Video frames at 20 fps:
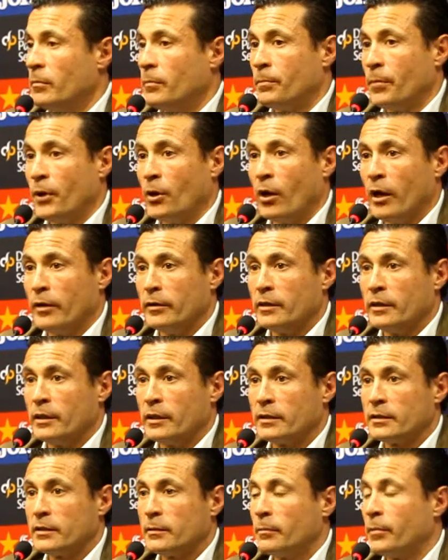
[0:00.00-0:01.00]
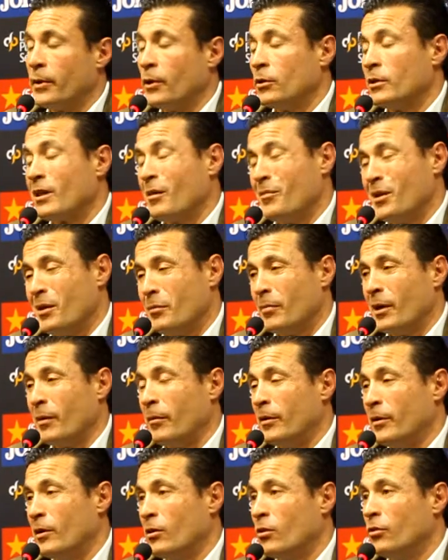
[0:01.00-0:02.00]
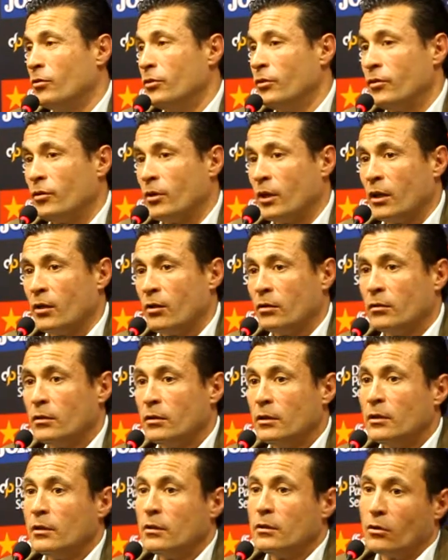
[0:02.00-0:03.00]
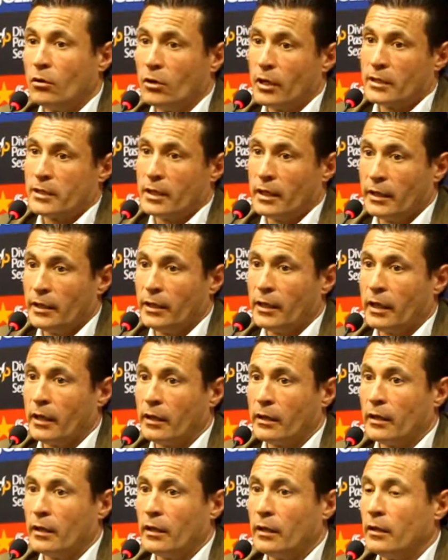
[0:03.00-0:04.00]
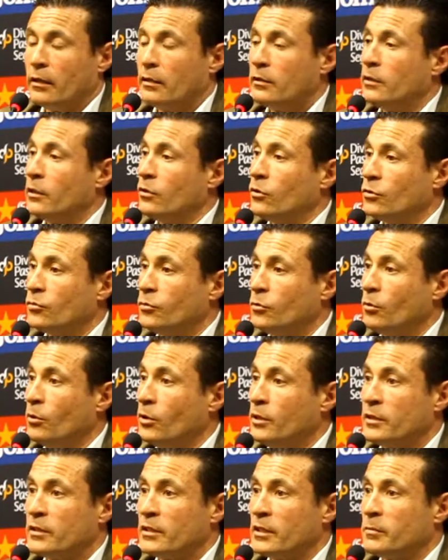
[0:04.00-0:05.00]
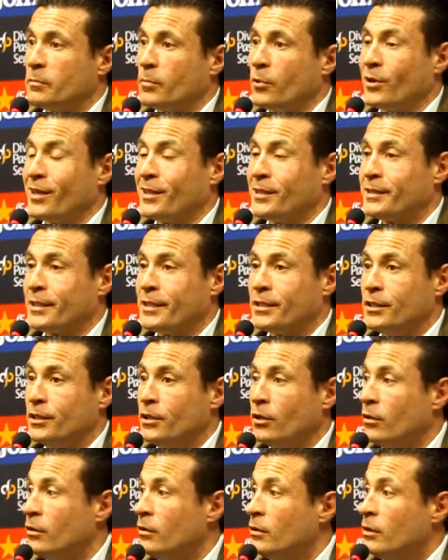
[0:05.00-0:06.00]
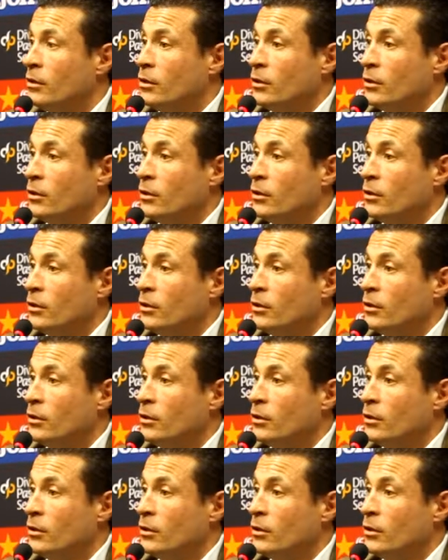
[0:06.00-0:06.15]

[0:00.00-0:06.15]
pero antes, pero también va a venir condicionado con la salida de, dos futbolistas, porque es que si no,